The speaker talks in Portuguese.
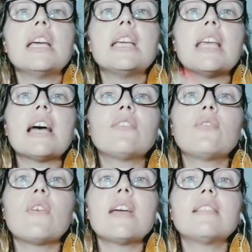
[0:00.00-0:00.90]
E às
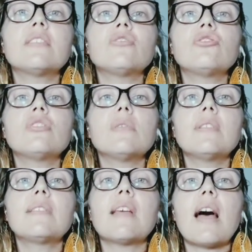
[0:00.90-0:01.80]
vezes a gente não
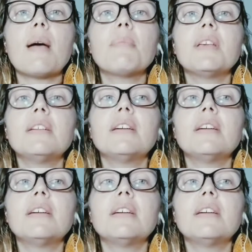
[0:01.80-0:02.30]
sabe